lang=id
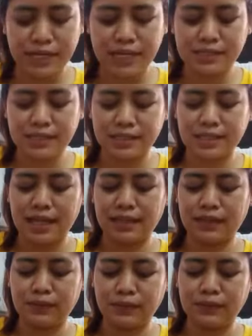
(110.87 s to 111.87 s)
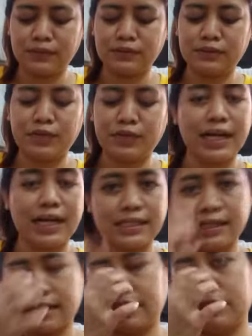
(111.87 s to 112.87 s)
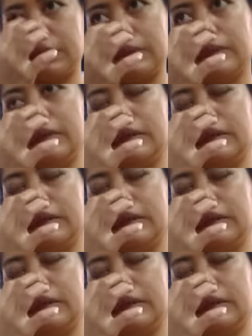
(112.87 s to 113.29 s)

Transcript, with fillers: daster satu terus mukena satu